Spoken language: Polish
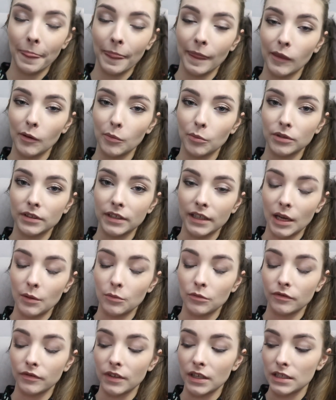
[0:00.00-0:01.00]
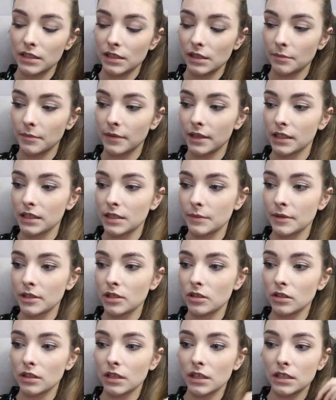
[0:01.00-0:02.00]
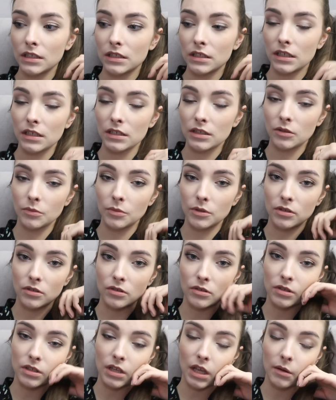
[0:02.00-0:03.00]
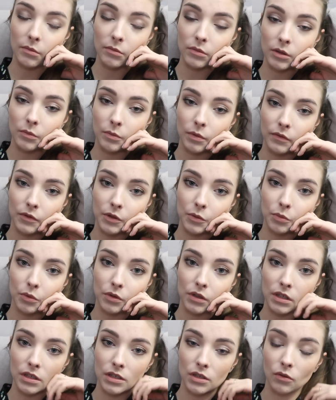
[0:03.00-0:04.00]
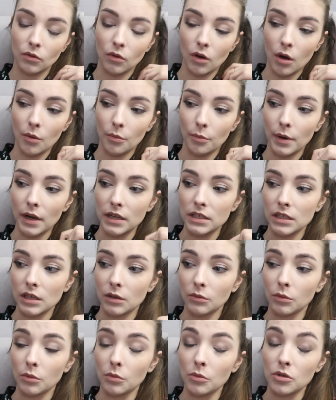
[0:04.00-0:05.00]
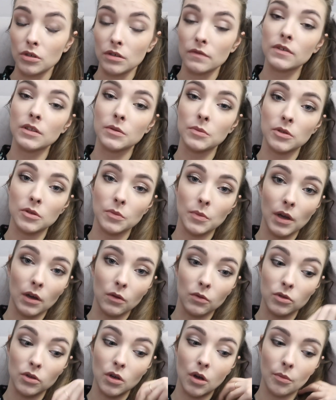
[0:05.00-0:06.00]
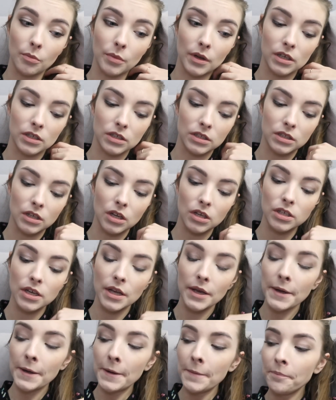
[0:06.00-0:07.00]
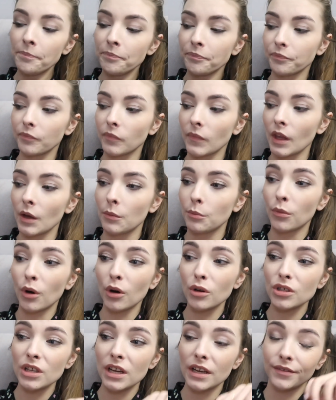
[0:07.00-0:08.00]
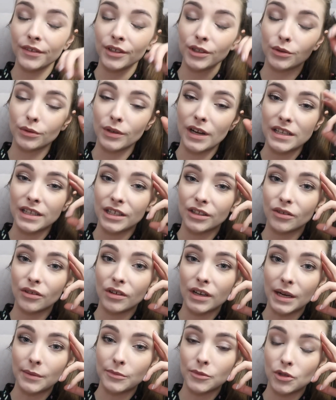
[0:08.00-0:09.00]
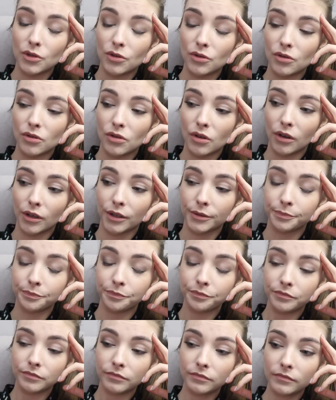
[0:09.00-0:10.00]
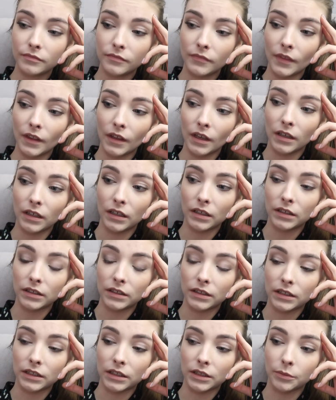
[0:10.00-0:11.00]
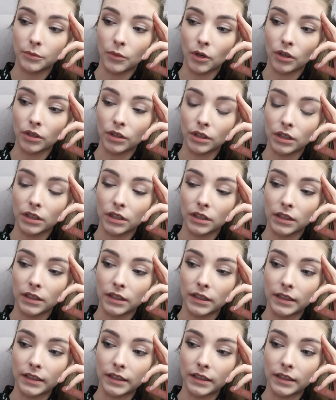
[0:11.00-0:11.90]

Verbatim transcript: no bo tak jak mówię, jestem zmęczona, zaraz sobie coś zjem i pewnie pójdę się ukąpać, albo może wezmę sobie jakąś kąpiel czy coś. Mm, może ewentualnie dogram coś do e, tych moich,